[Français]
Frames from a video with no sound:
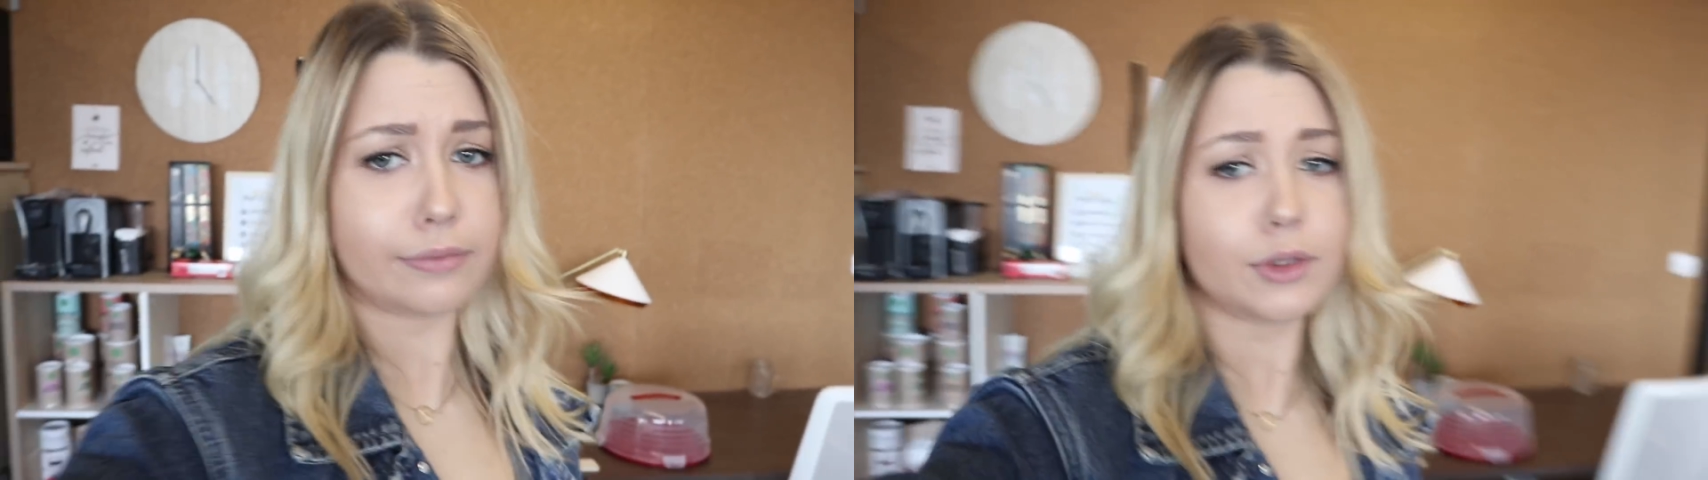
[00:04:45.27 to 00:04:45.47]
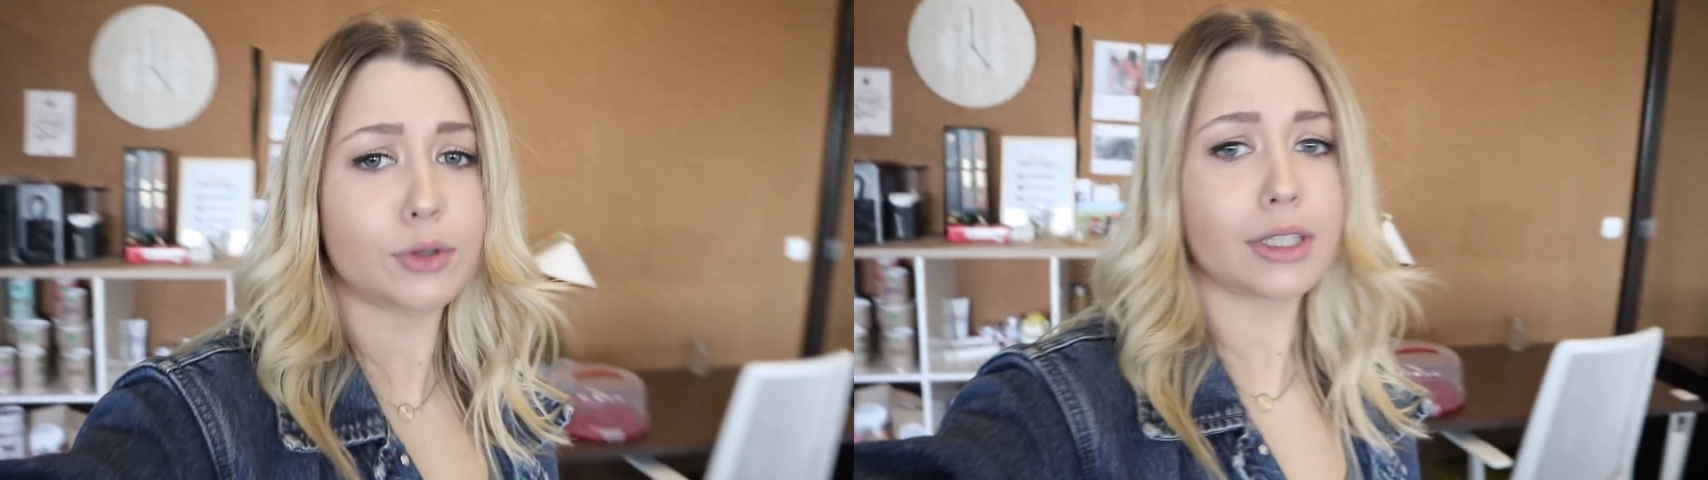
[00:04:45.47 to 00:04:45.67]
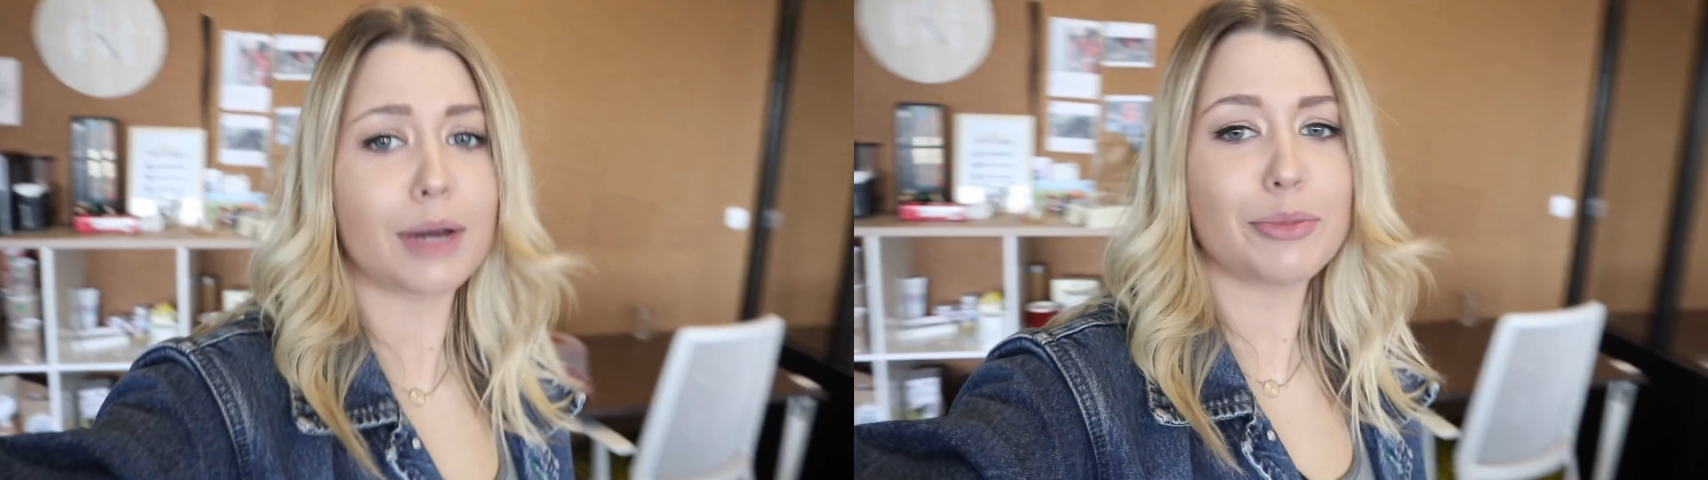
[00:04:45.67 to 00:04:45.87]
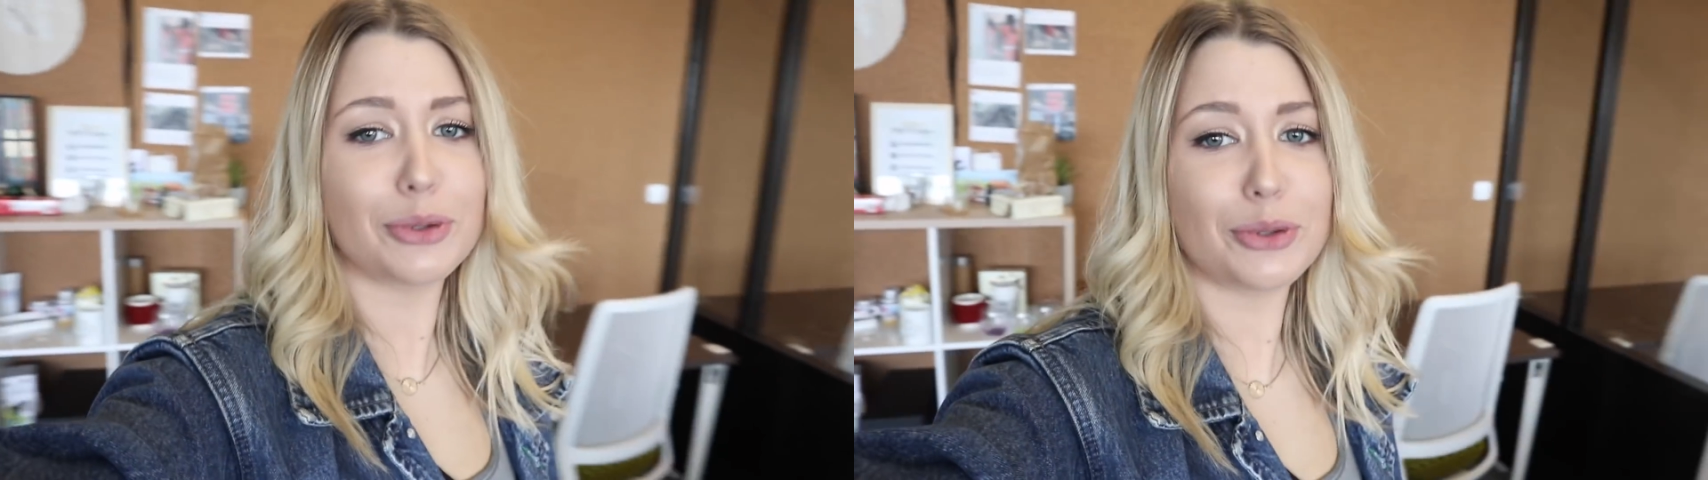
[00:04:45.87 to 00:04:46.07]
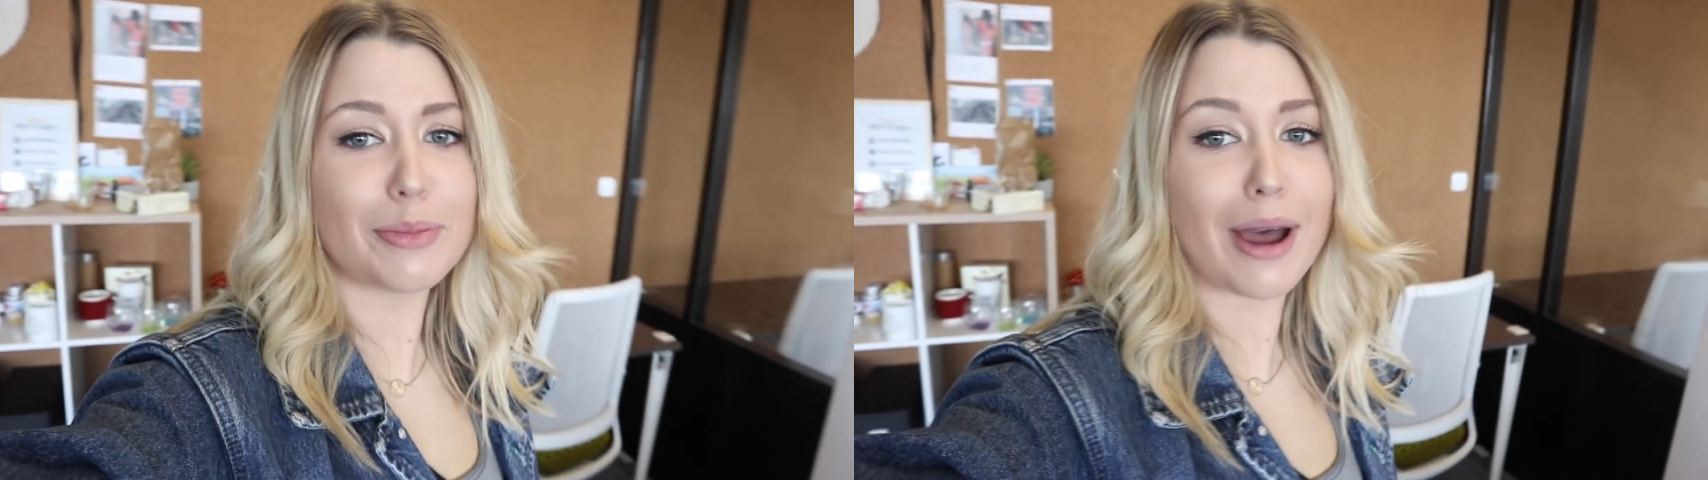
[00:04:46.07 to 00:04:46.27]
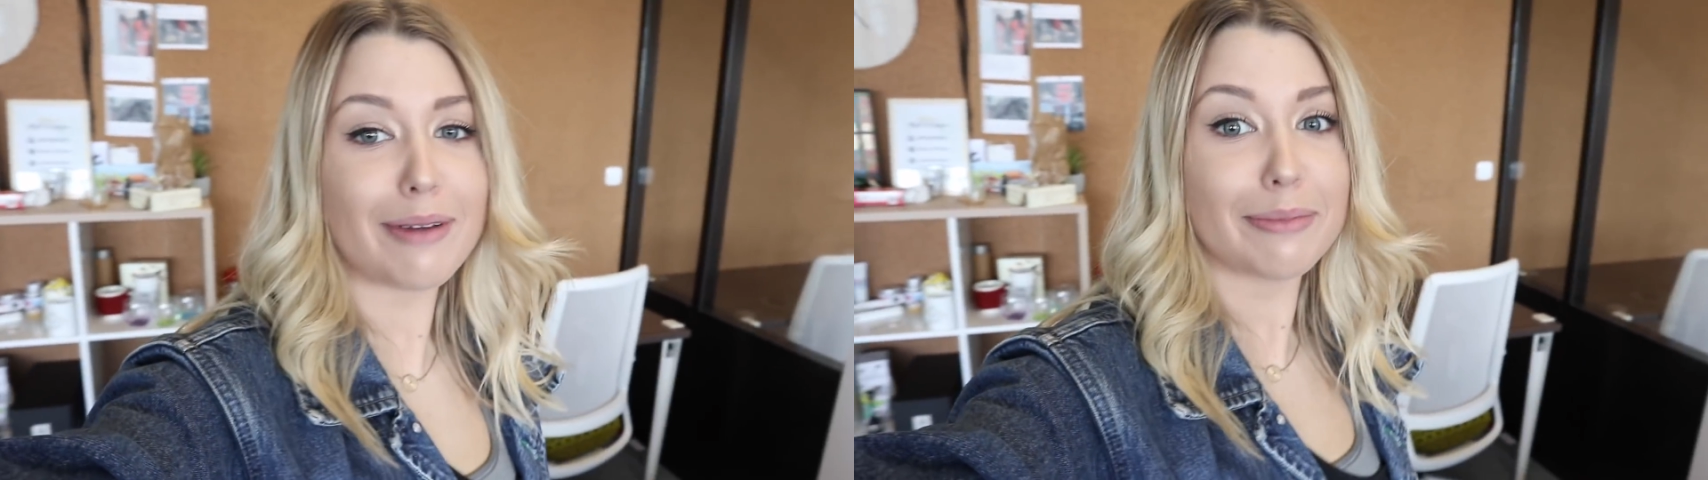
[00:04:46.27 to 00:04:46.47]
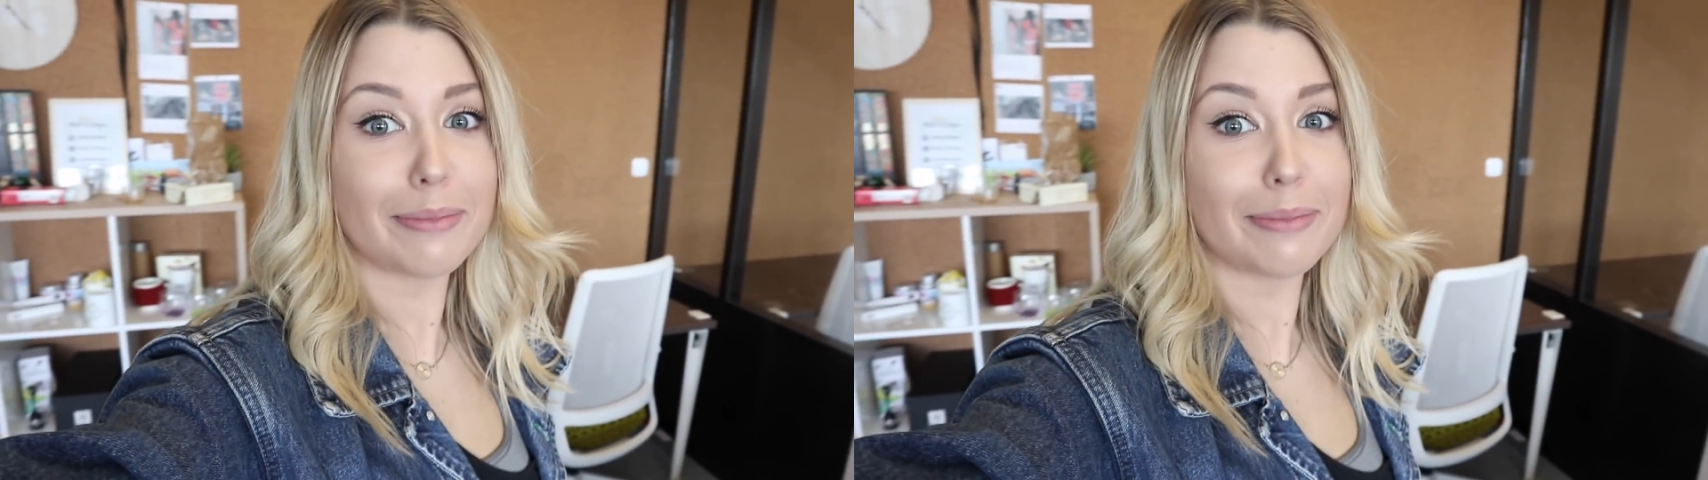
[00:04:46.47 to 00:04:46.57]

On sera mieux demain.